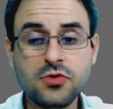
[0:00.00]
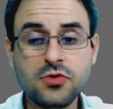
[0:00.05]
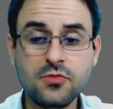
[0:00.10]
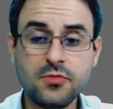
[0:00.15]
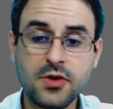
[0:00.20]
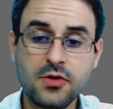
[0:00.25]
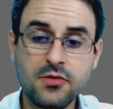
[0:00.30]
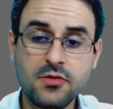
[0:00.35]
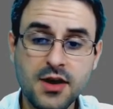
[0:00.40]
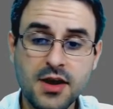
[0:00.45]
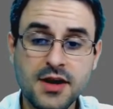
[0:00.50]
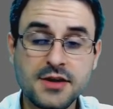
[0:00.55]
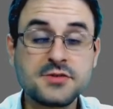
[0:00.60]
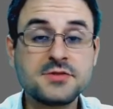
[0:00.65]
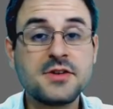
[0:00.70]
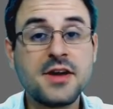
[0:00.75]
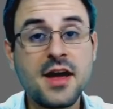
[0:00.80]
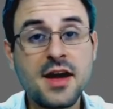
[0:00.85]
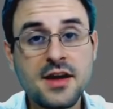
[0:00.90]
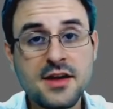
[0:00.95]
meu
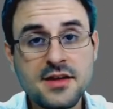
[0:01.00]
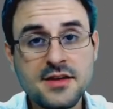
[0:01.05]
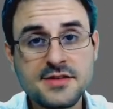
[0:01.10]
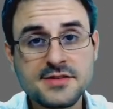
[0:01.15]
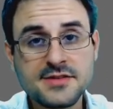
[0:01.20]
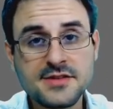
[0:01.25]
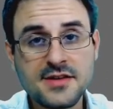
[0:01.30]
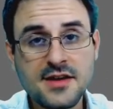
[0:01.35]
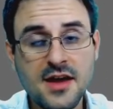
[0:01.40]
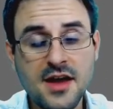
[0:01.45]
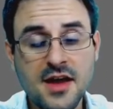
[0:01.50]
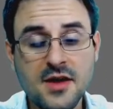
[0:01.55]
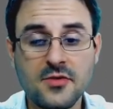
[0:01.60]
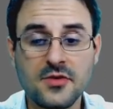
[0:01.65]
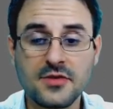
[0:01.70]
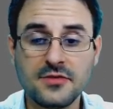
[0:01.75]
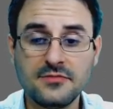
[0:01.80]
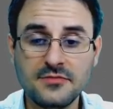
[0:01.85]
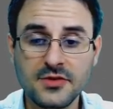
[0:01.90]
caso é a Easy Camera.